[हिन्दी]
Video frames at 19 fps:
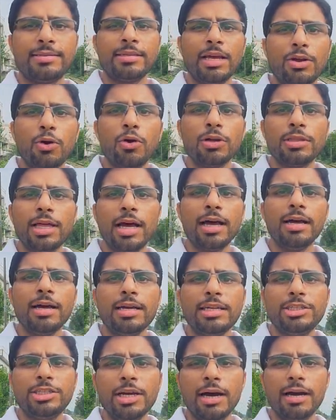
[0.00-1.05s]
सरगोदा
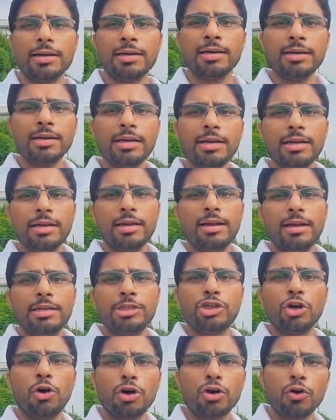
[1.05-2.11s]
जंग
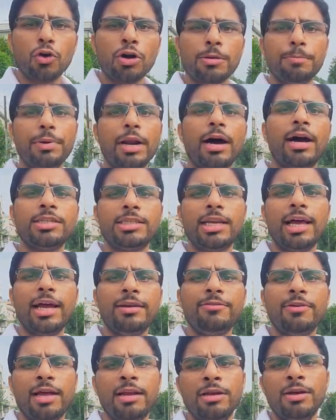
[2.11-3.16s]
शोरकोट ब्रांच
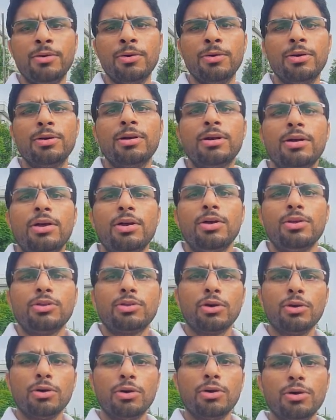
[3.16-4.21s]
लाइन वाली को
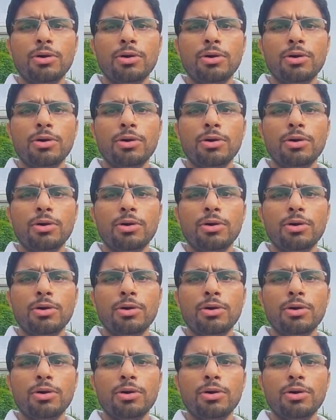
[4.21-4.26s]
तो